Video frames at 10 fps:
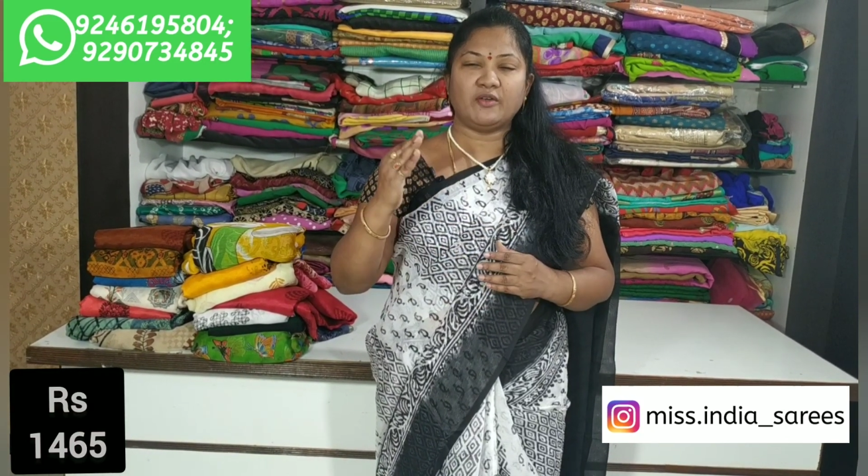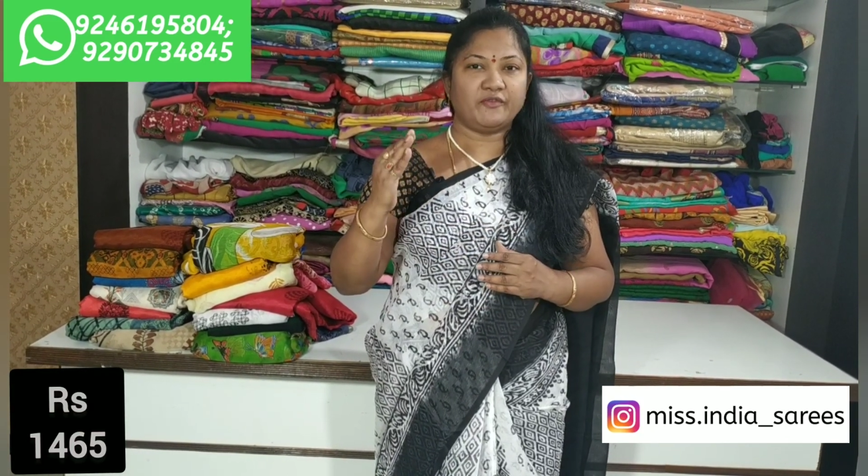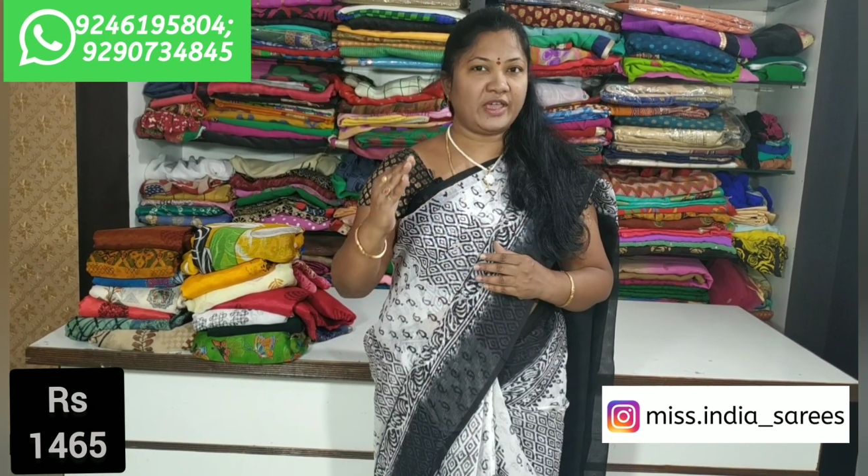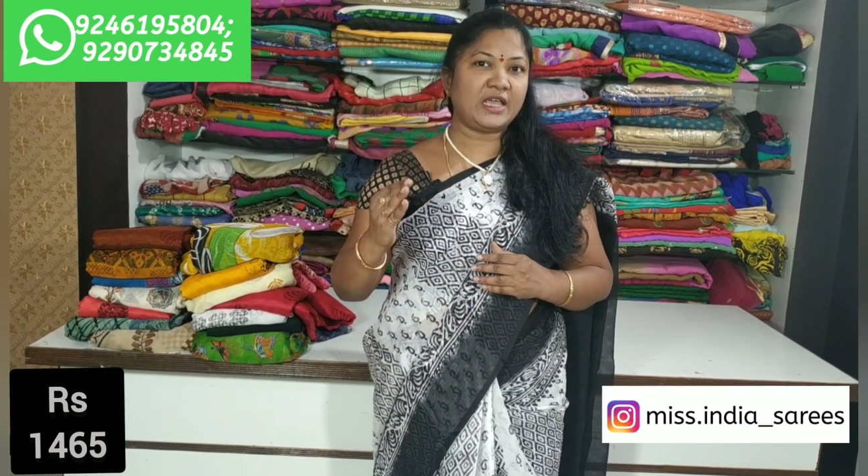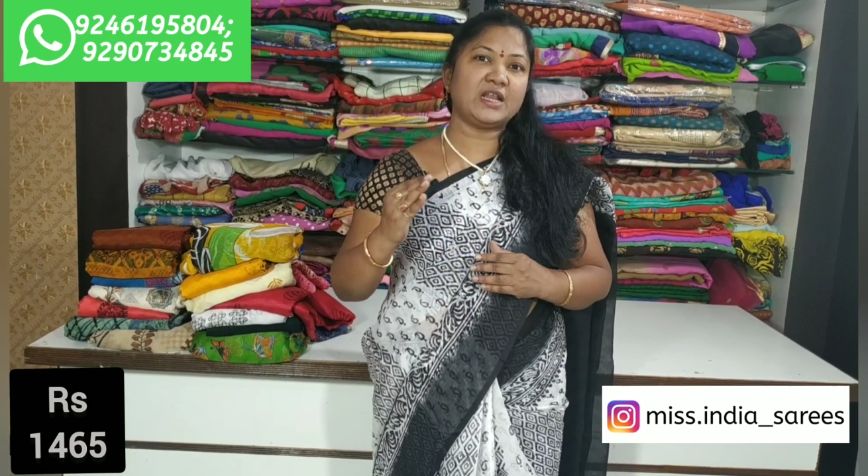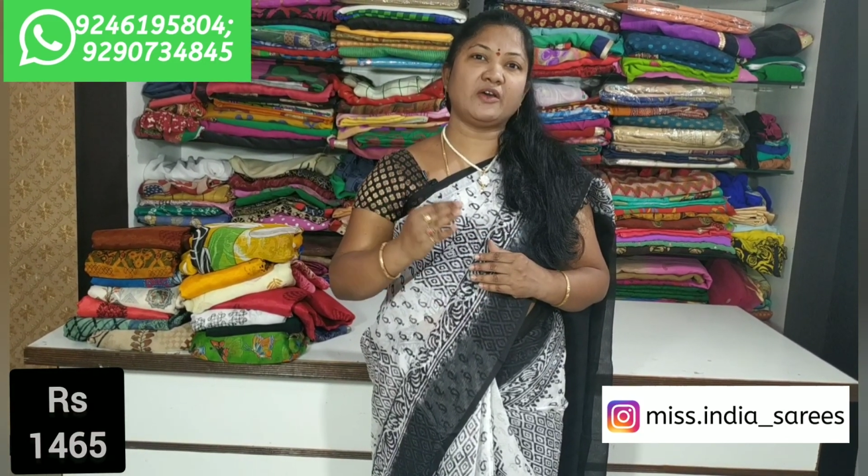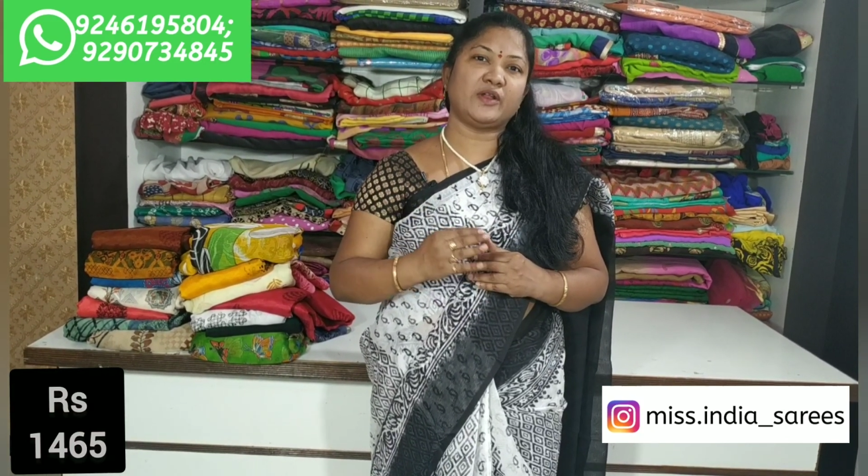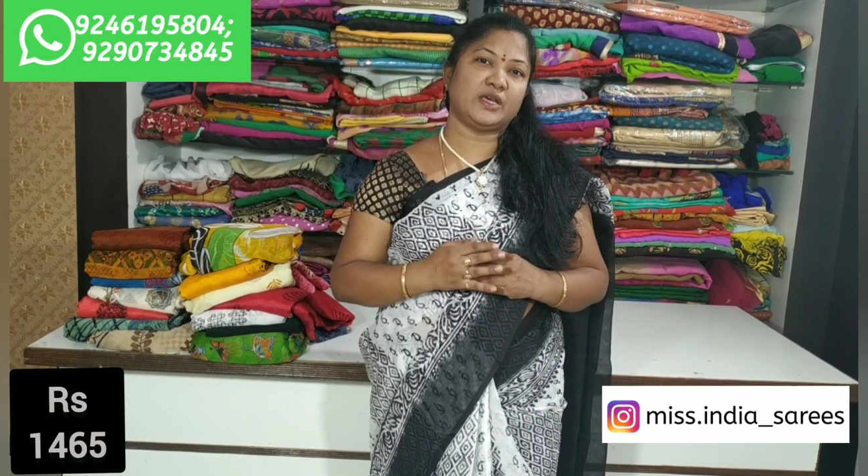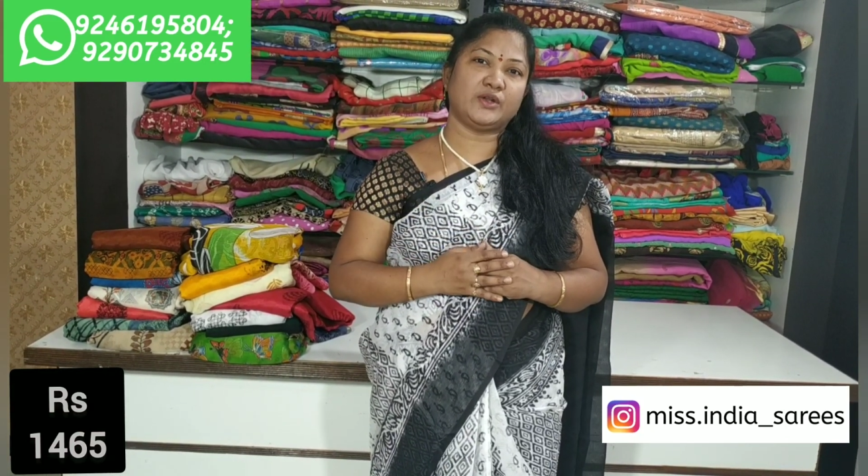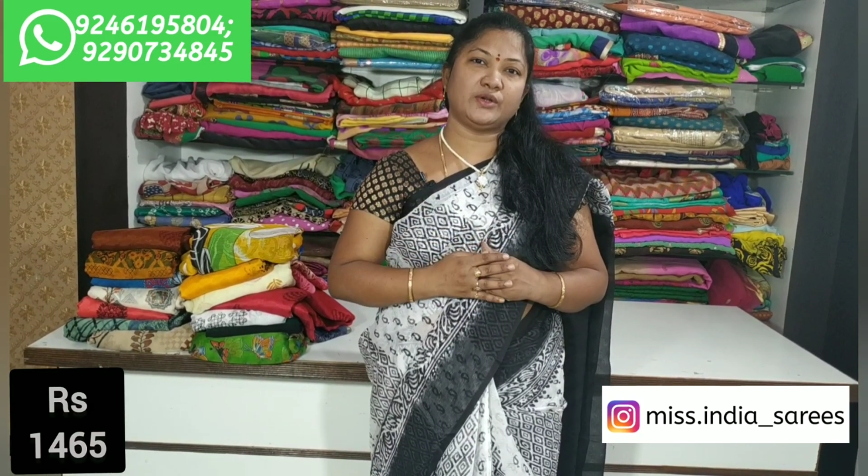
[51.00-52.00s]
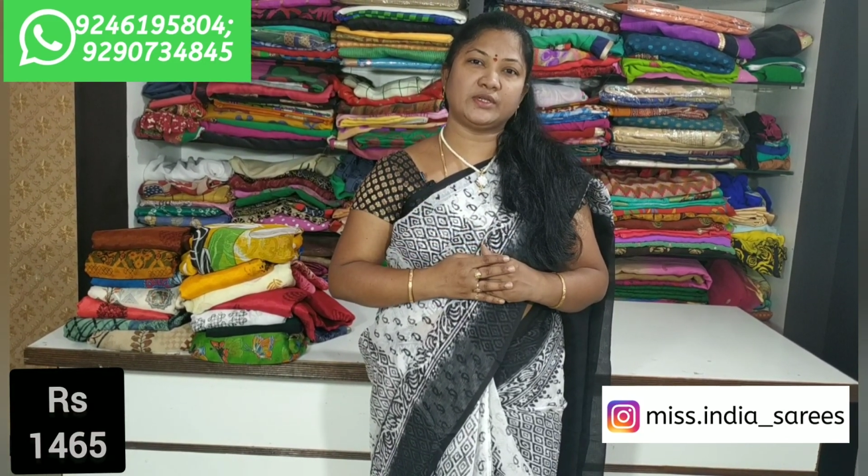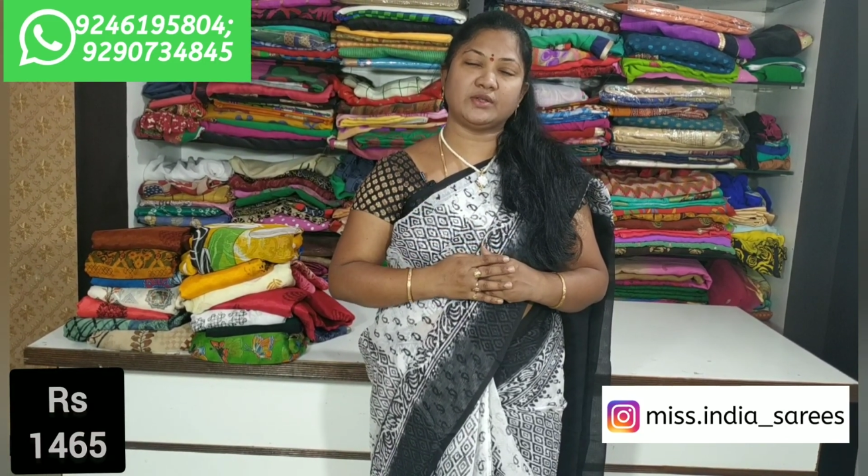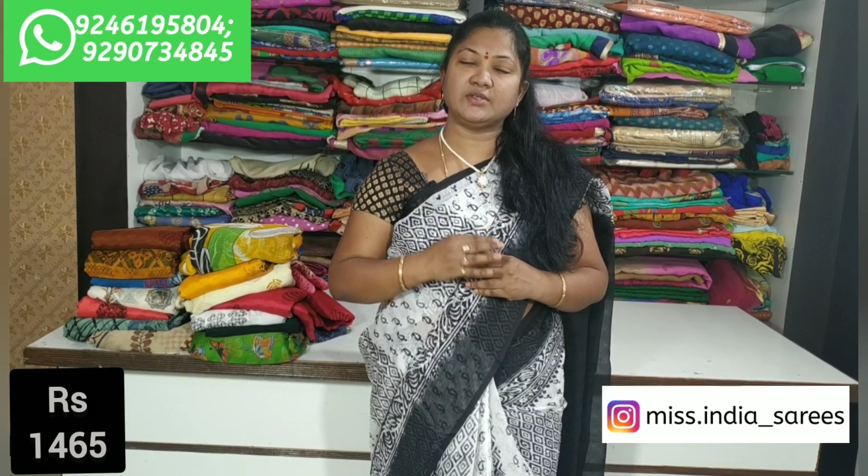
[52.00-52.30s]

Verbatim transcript: వెంగళరావు నగర్ రోడ్ ఉంటారు